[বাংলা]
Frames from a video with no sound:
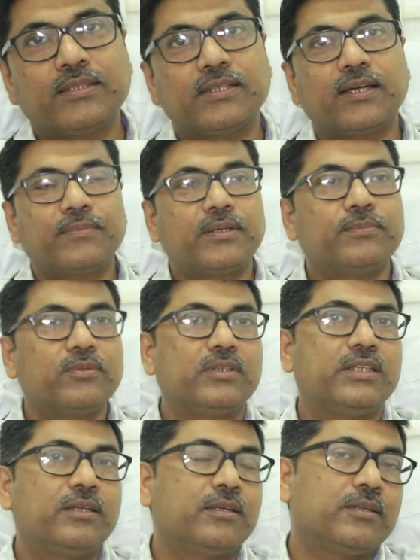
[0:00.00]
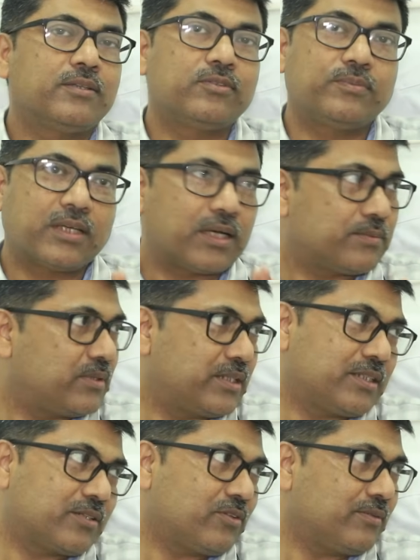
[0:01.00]
যে আমরা বলি তুমি
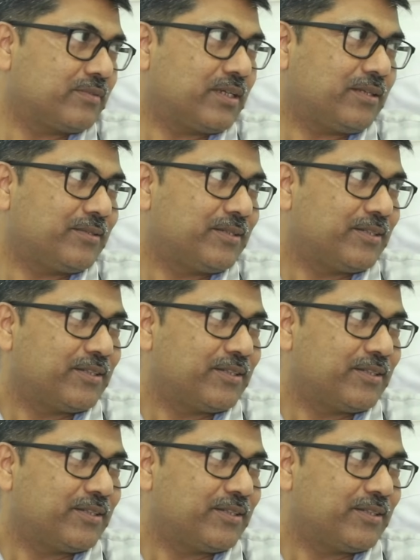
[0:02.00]
কার্বোহাইড্রেট কম খাও